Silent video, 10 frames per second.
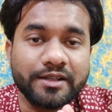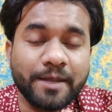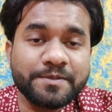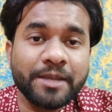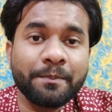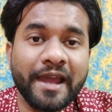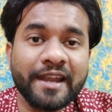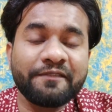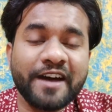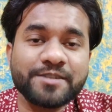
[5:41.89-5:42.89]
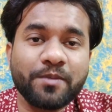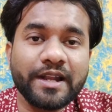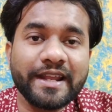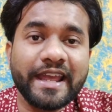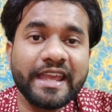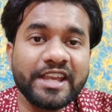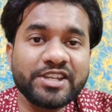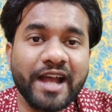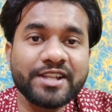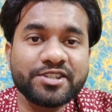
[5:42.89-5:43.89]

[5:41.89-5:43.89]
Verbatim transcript: सबसे पहले फास्ट बॉलर है ईशांत